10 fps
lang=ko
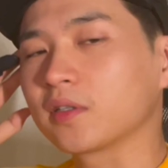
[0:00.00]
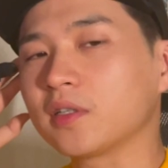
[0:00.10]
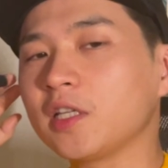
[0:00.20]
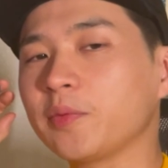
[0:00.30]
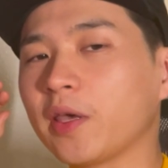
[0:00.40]

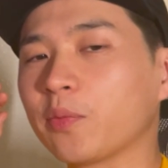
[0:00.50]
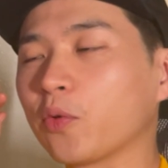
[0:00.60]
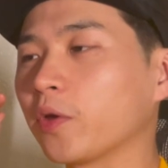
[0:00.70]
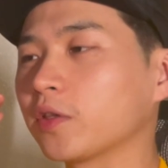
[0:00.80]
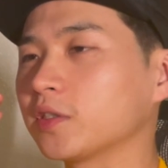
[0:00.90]
클립에
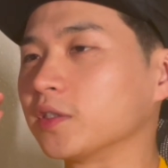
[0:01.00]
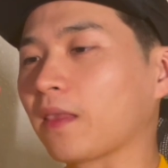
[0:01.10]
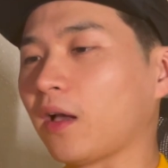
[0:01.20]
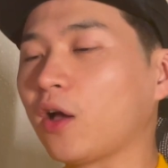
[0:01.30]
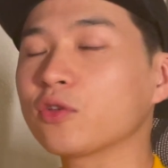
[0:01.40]

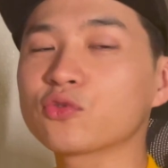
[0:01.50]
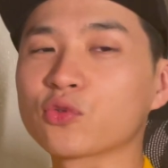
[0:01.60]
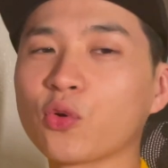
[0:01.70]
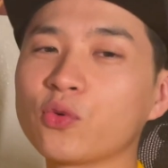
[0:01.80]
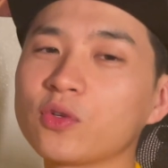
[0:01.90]
보면은
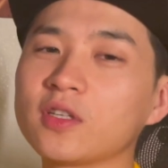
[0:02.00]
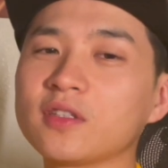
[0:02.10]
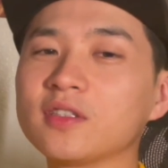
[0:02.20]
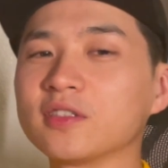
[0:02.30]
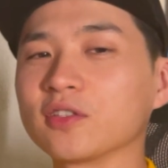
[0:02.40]
아주 좋은
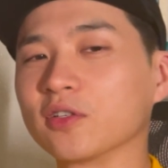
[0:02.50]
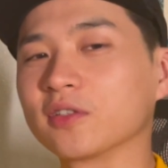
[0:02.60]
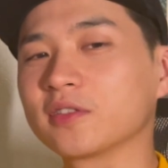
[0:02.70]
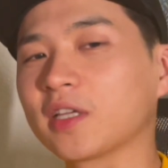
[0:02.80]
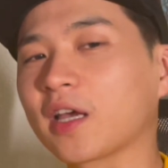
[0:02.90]
기능이
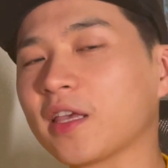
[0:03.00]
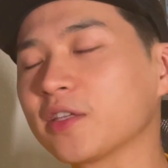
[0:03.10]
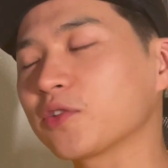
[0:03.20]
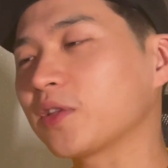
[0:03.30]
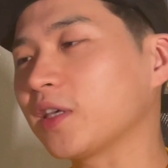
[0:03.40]
있어요 제가
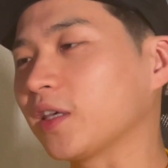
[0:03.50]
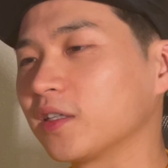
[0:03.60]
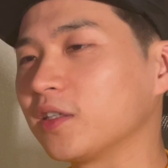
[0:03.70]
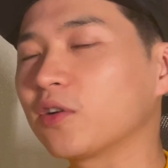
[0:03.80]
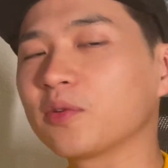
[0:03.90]

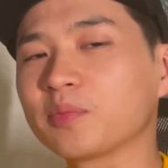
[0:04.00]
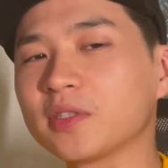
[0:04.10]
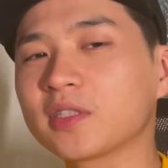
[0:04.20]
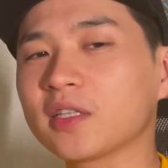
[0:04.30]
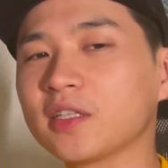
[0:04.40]
예전에 이런
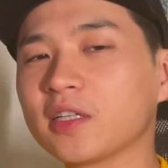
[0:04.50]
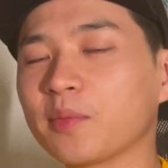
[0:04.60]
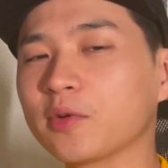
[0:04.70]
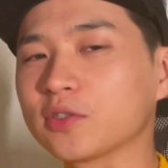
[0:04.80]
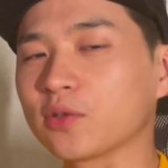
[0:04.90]
비슷한 일이
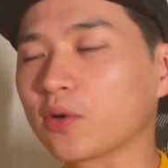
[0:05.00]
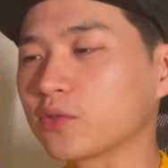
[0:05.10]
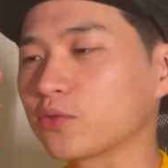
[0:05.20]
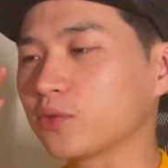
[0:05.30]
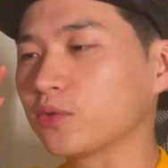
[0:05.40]
한번
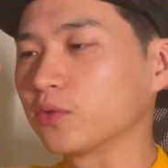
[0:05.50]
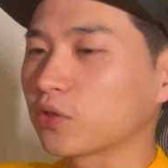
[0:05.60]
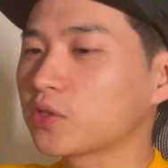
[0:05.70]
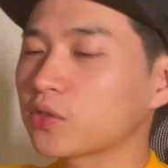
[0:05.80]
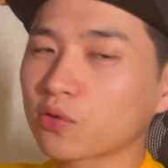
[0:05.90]

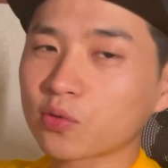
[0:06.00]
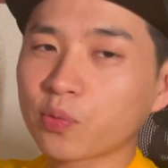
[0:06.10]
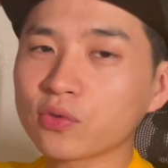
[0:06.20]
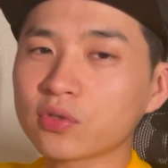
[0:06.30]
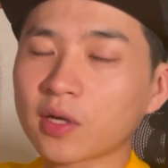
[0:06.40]
있어가지고 전체적으로
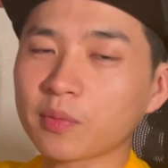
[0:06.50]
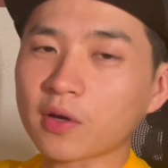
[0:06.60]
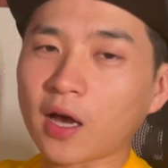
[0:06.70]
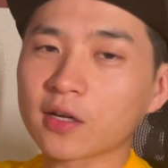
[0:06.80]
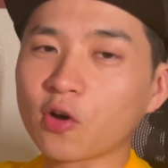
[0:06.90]
폰트를
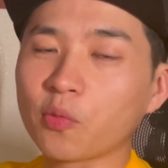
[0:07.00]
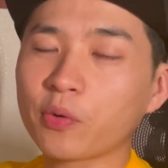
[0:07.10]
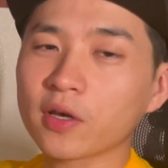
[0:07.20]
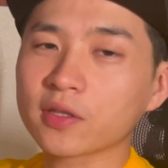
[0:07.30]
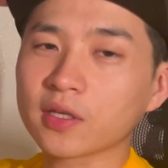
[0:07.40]
한번
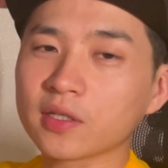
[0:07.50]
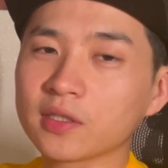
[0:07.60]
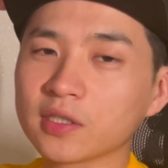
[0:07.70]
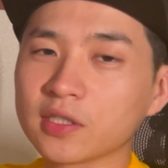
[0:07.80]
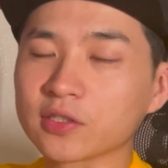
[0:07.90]
갈아엎어야
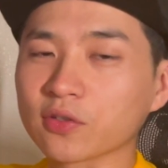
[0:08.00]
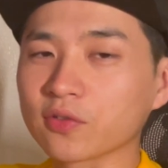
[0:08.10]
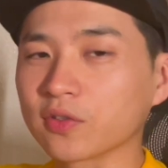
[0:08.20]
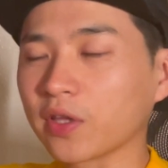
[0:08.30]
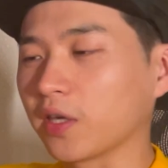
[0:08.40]
될 일이
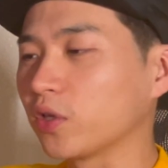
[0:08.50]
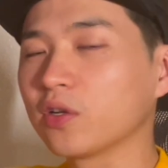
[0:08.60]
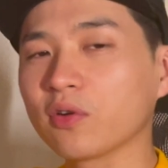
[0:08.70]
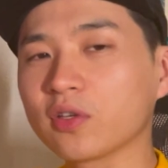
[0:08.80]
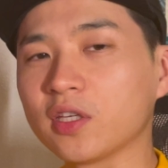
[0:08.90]
있었는데
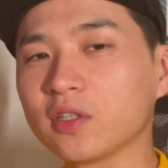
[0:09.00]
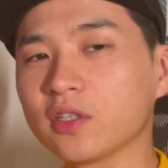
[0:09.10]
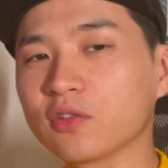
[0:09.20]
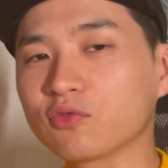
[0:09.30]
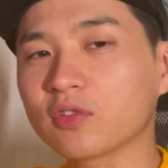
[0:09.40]
이런
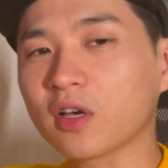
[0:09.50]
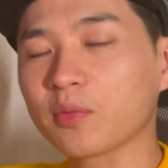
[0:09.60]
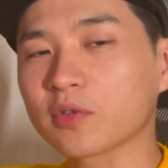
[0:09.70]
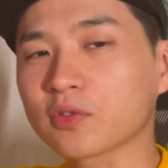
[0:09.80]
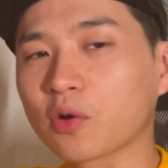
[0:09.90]
기능이 있구나
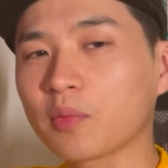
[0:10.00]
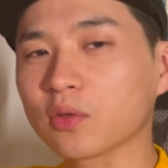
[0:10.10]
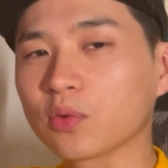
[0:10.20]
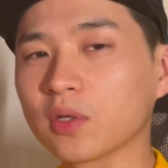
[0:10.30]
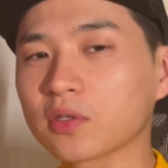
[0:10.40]
하면서
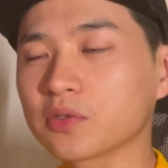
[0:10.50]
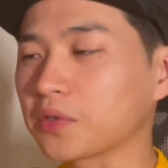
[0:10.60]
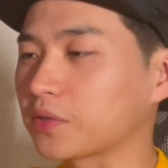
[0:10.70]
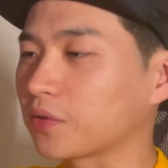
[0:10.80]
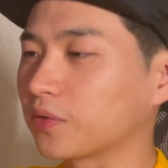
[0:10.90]
정말 놀랬던
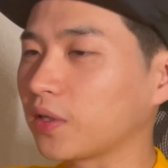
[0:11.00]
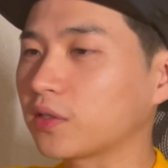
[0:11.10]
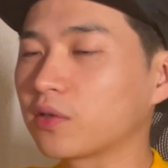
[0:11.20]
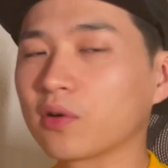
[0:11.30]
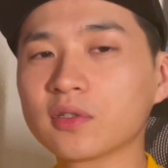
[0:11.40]
적이
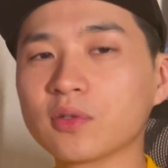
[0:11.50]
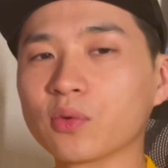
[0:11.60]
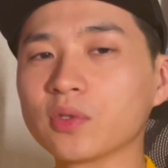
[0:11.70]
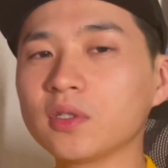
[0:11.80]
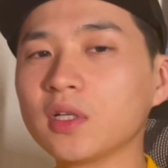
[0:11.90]
있었는데 그거를
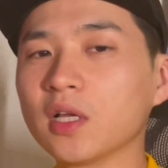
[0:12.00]
오늘